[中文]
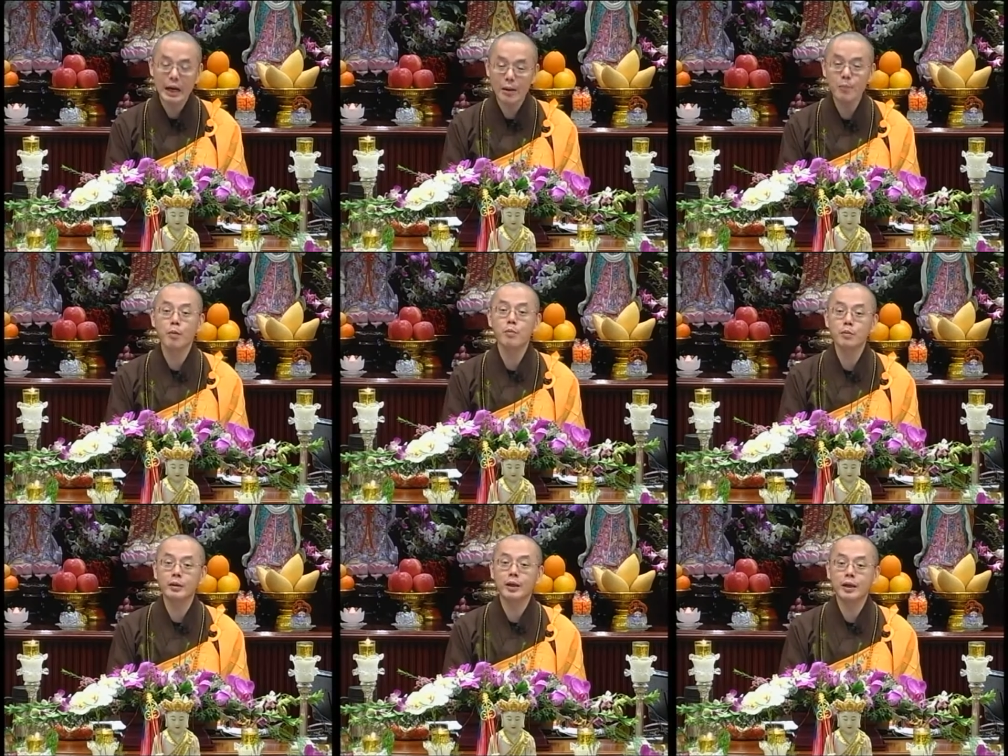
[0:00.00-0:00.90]
该伯
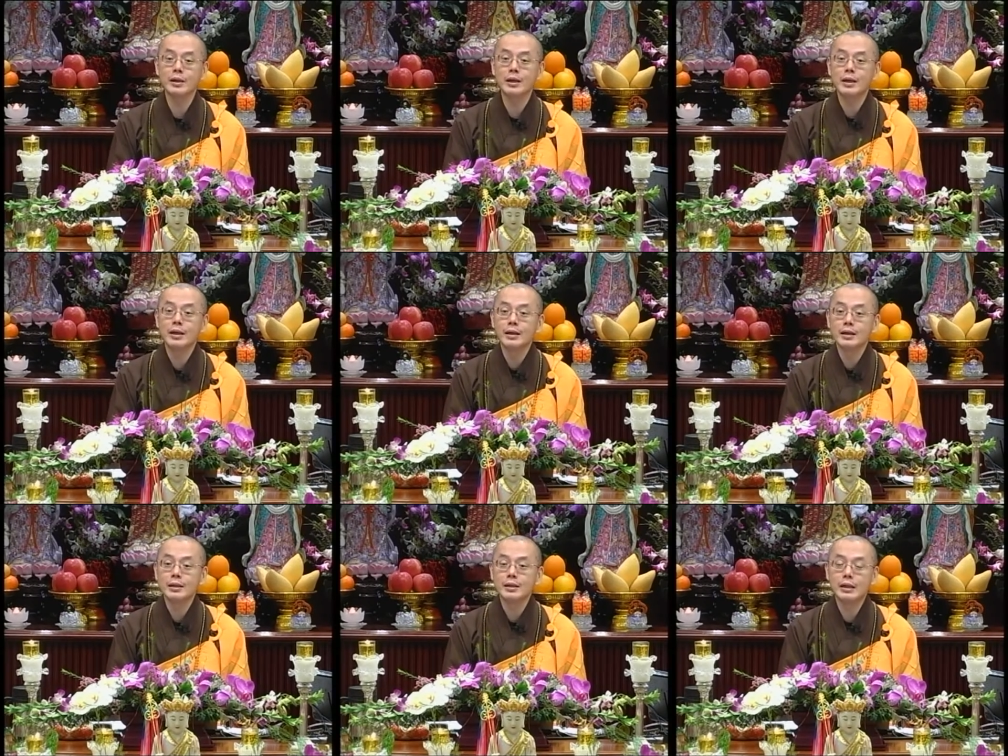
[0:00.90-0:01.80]
母的
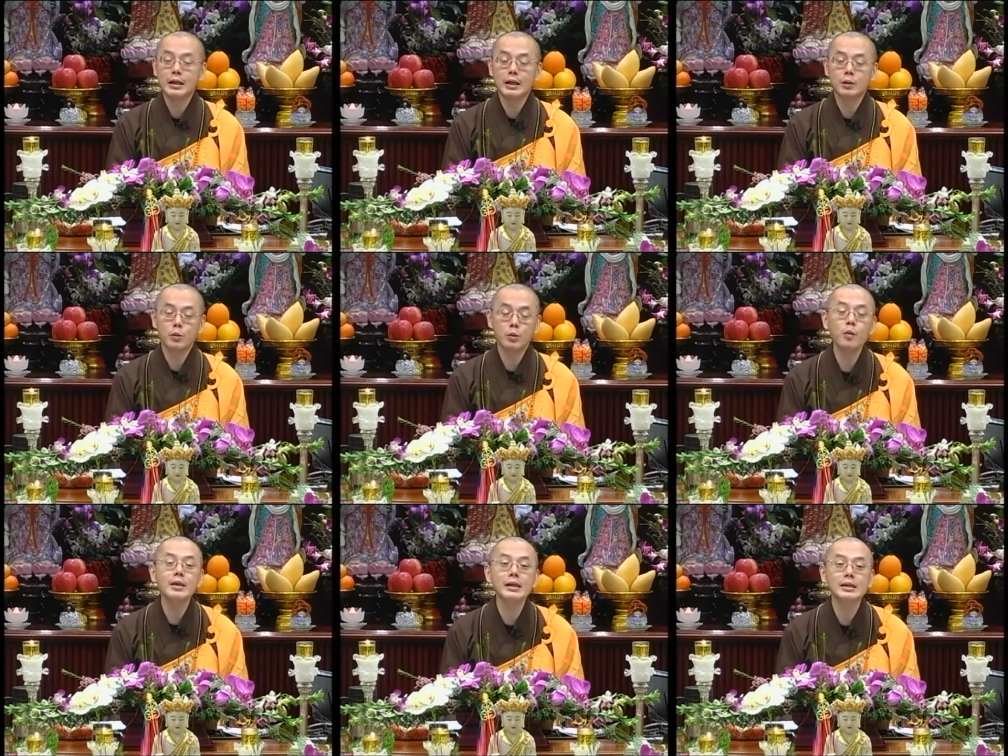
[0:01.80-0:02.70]
这个去
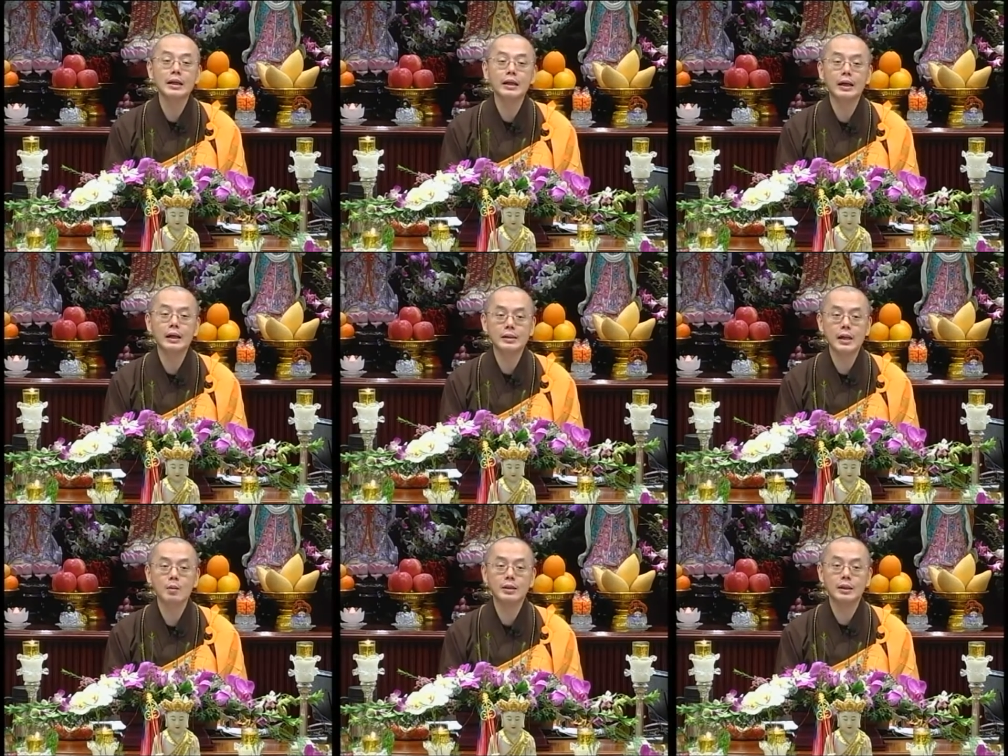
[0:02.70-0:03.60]
问的这个
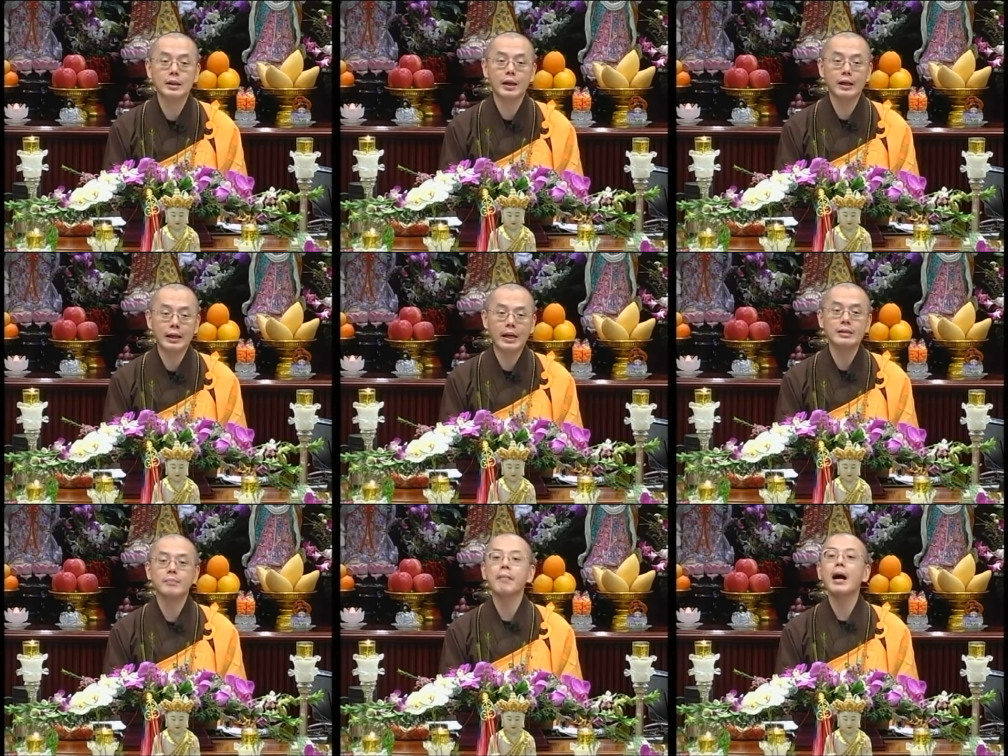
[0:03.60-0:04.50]
消息呢，应该
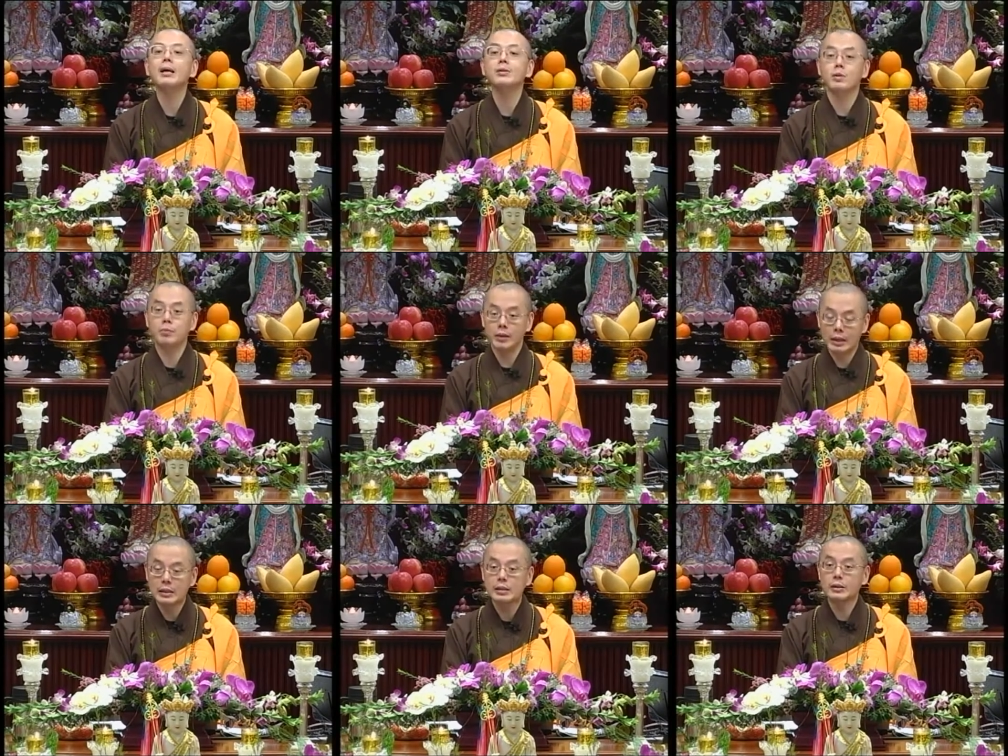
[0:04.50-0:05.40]
是八九不
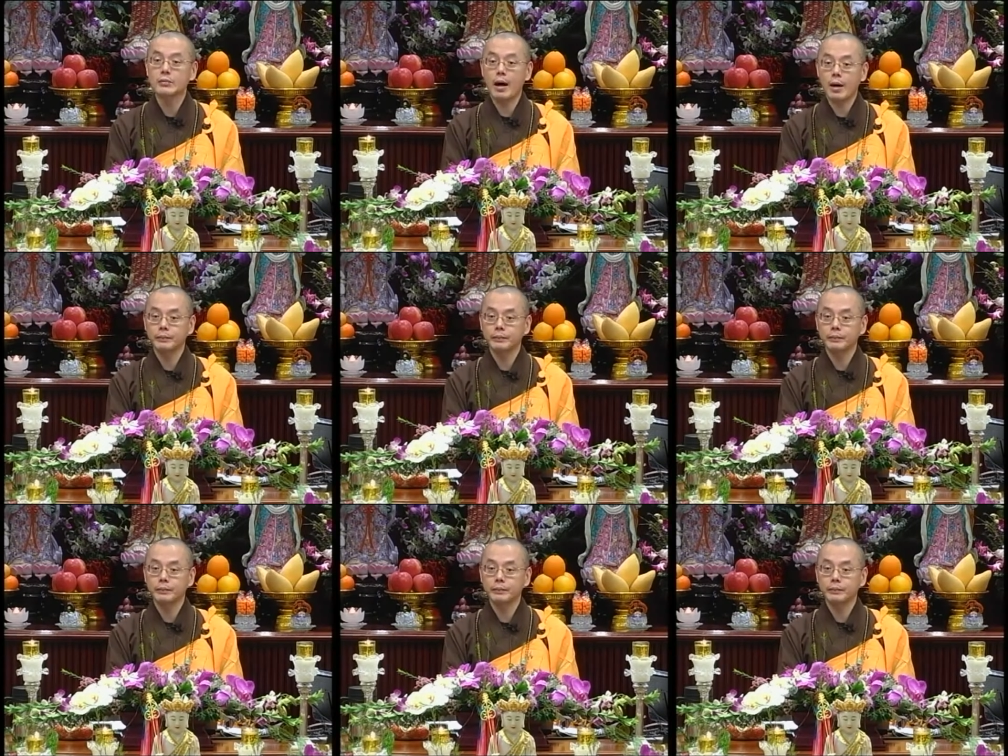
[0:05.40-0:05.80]
离十吧。